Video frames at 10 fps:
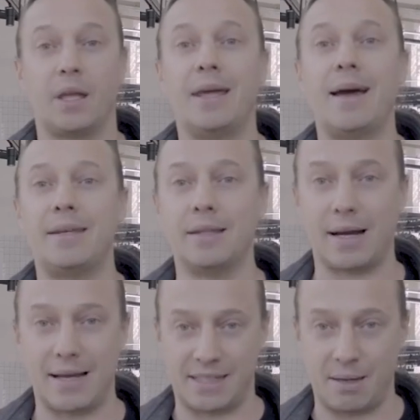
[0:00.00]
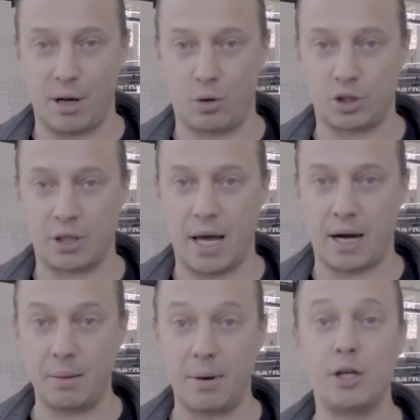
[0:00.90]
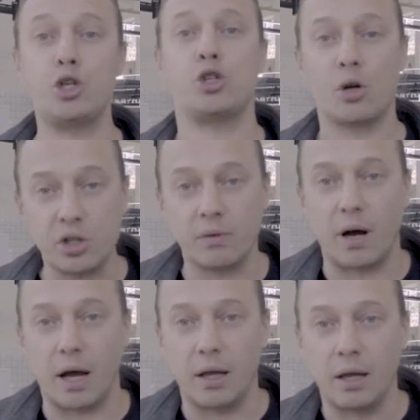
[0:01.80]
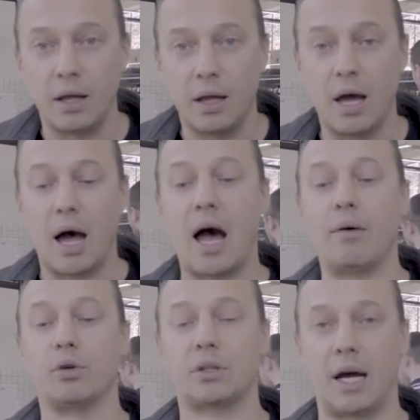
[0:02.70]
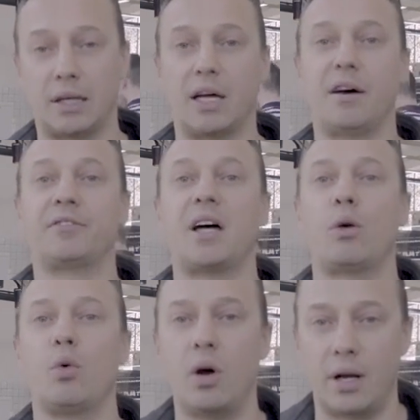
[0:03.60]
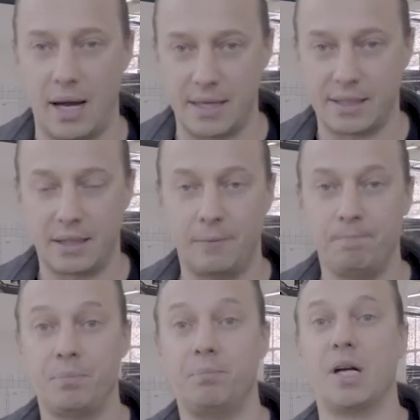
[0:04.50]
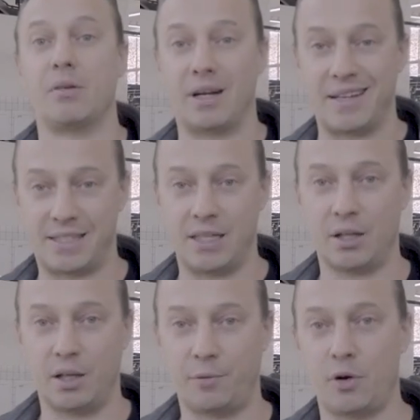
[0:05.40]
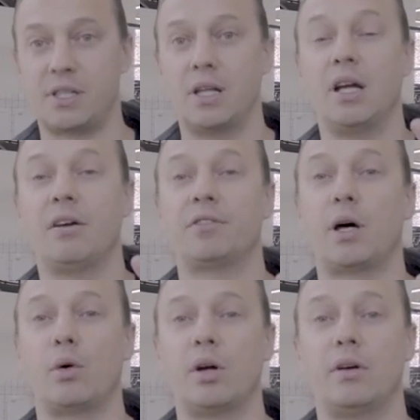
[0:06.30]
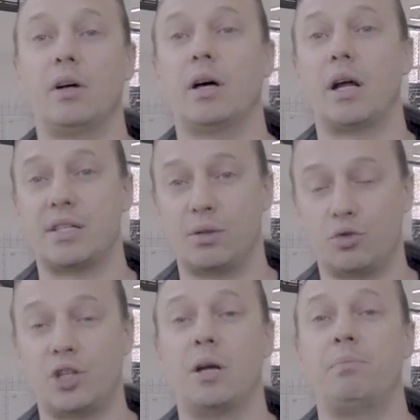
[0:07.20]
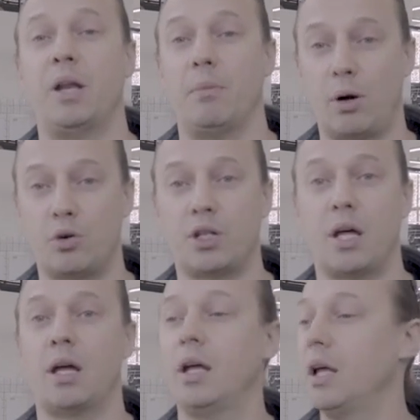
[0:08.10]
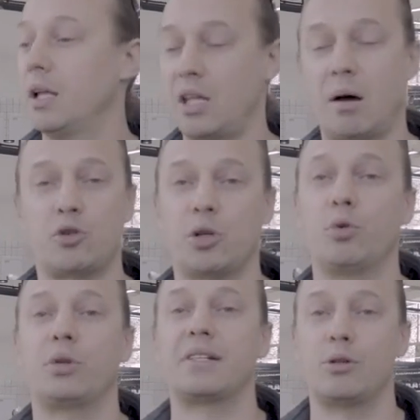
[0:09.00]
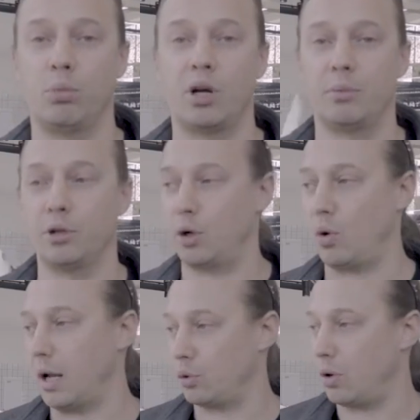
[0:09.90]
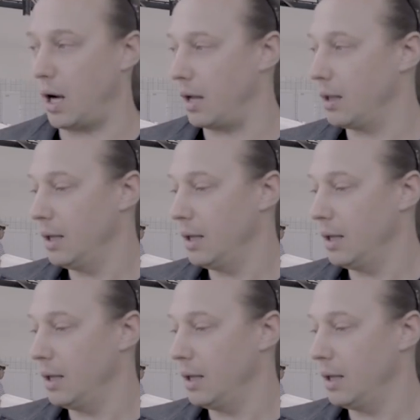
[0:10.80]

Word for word: и один раз замороженная рыба еще жива. А вот когда второй раз Первый раз сингл фрост, второй раз уже перемороженная. Там уже будет из любой рыбы трюха, труха.